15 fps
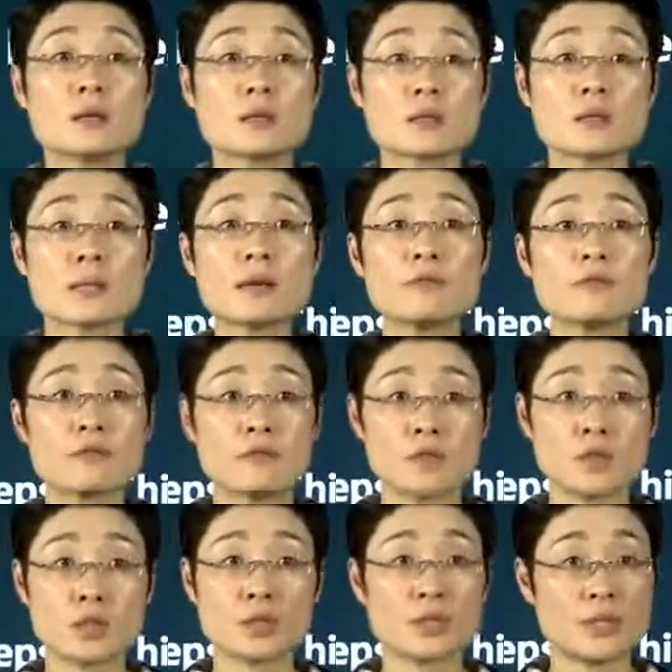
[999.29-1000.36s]
三复
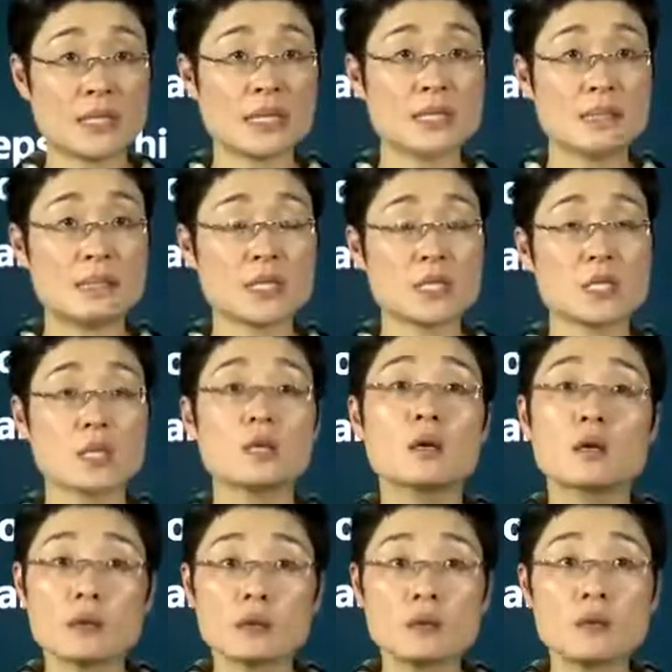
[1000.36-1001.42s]
合句，你先记笔记。
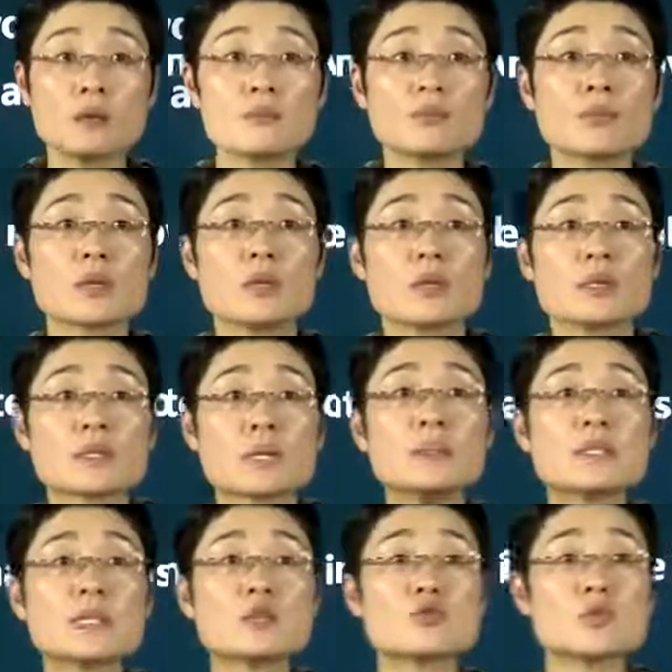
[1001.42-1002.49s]
一。咱们
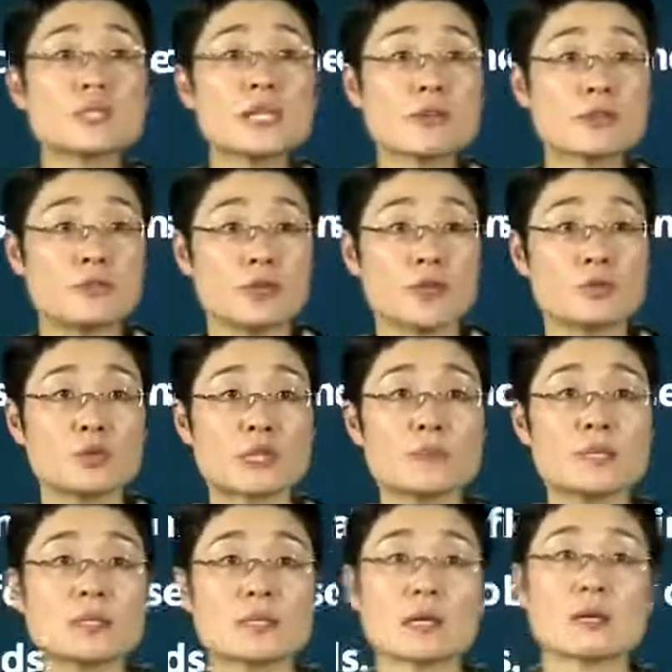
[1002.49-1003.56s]
先说一下复合句，咱
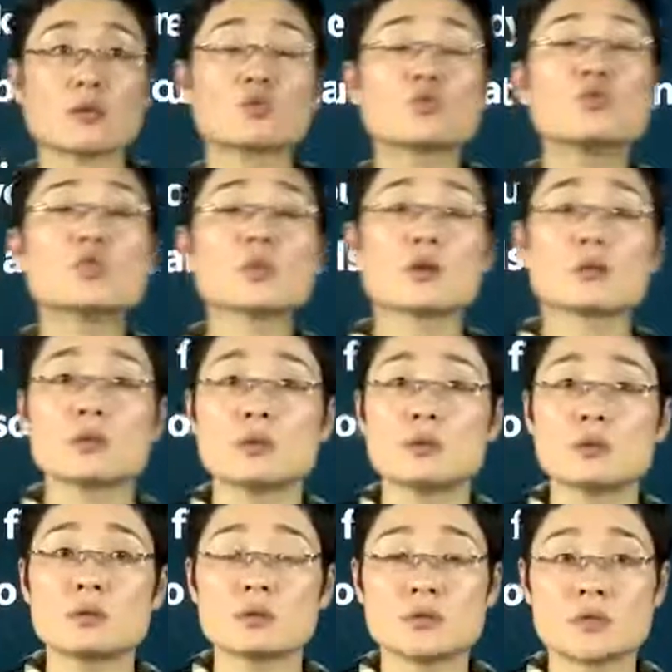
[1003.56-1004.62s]
们讲了多少
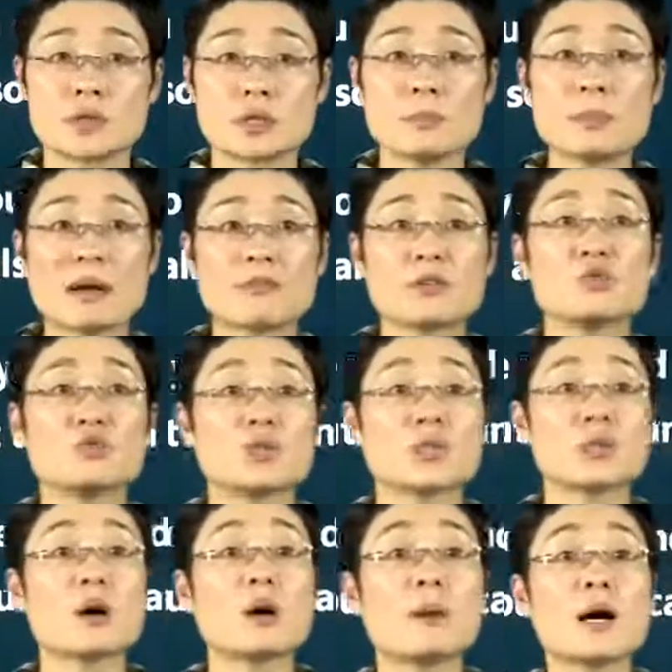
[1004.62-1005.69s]
个这个满分句
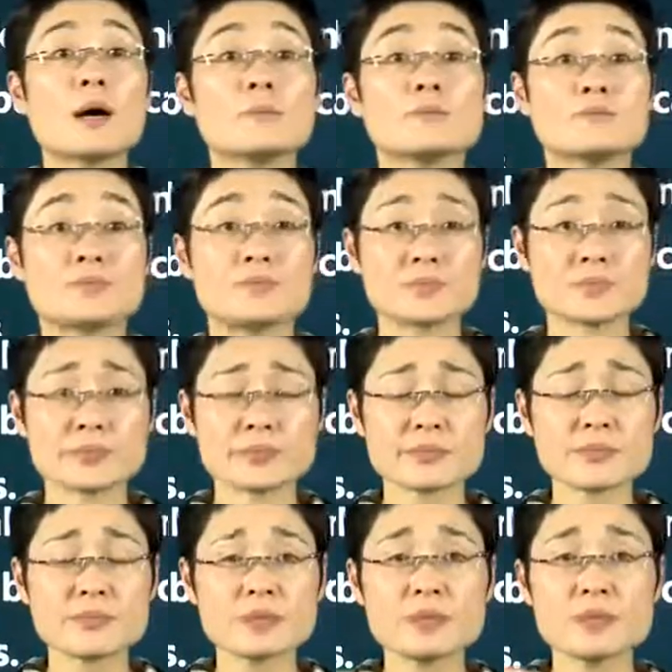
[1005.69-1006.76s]
型，好不好？
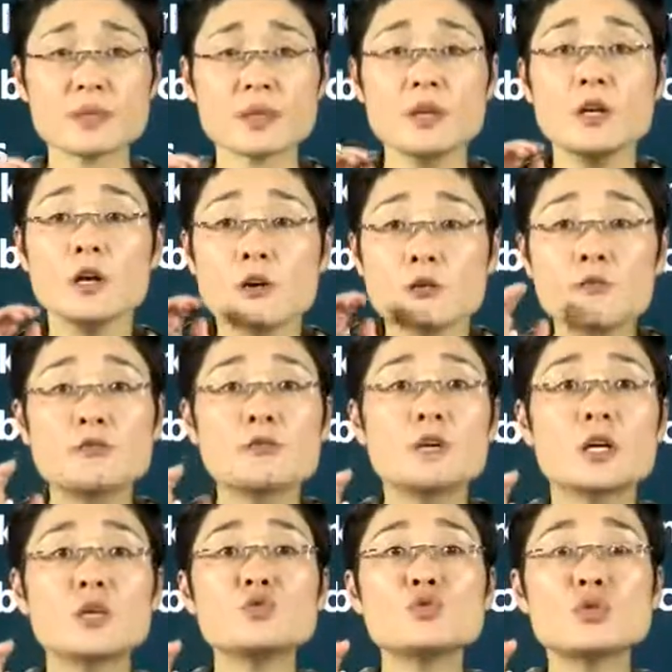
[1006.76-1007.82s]
复
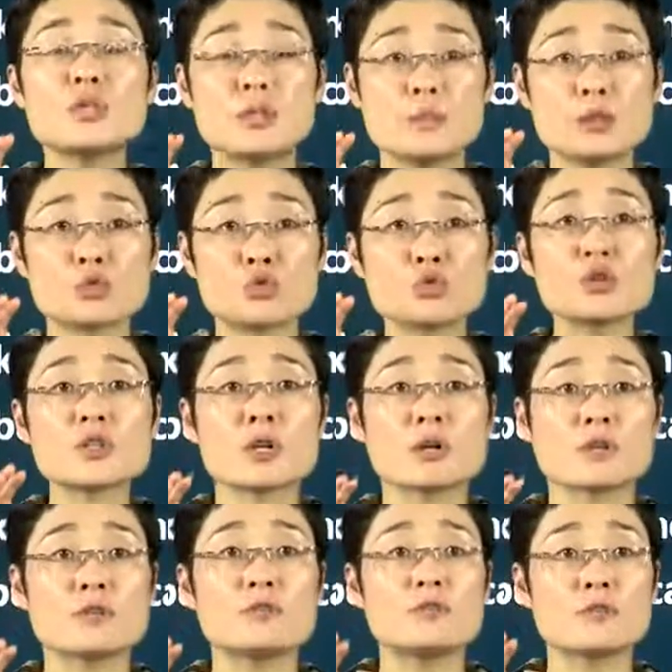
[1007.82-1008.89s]
合句里边有多少
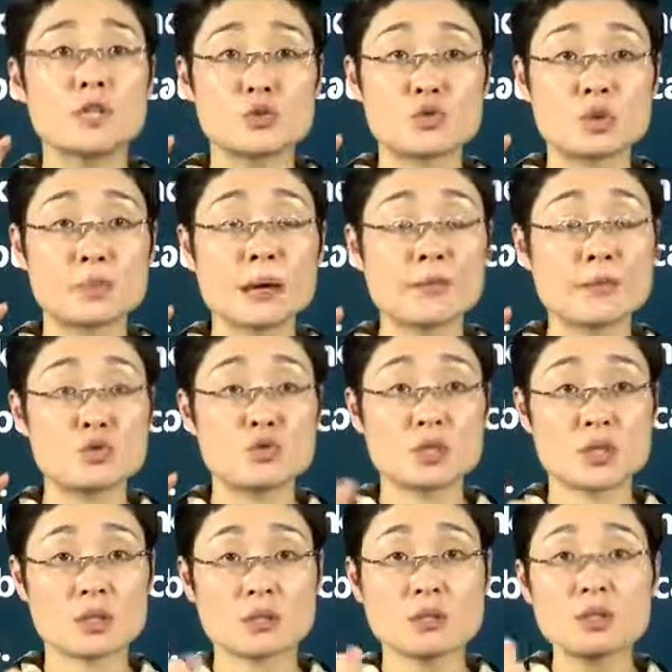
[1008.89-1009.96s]
个复合句的满分句
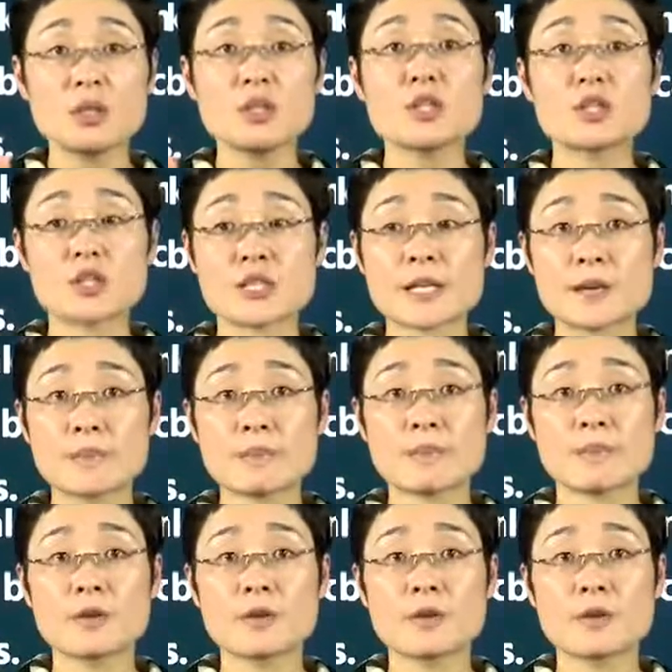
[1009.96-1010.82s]
型？第一个是谁？